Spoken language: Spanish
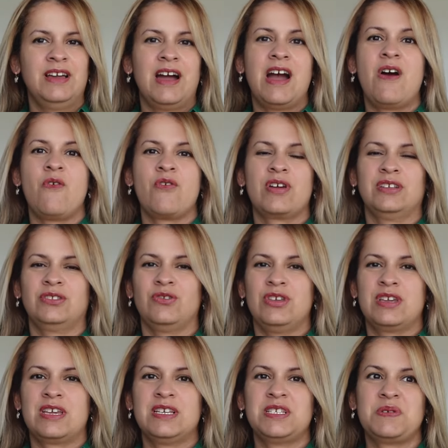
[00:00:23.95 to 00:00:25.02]
Aún estoy
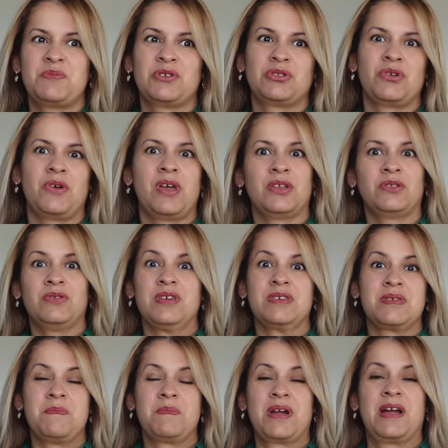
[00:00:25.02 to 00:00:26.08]
en eso, pues todavía estoy
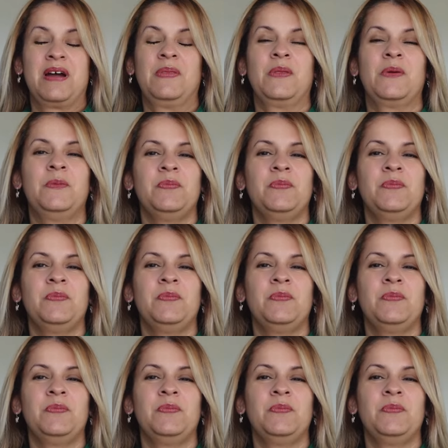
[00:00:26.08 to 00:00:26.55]
desempacando.